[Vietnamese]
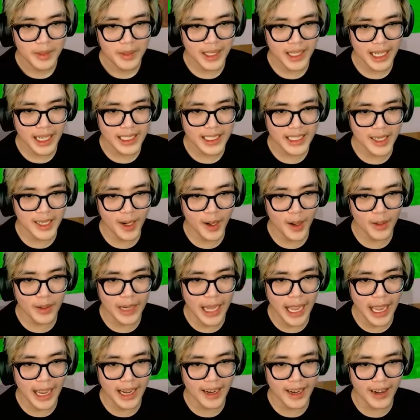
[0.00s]
mình thấy siro
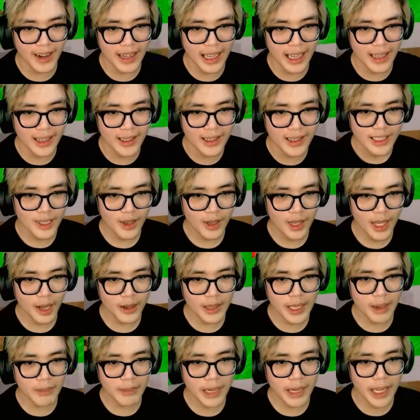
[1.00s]
đang gọi là solo
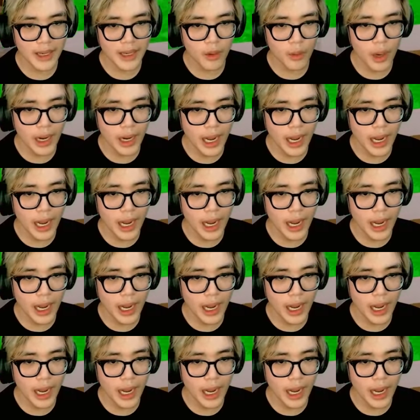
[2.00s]
với ông này của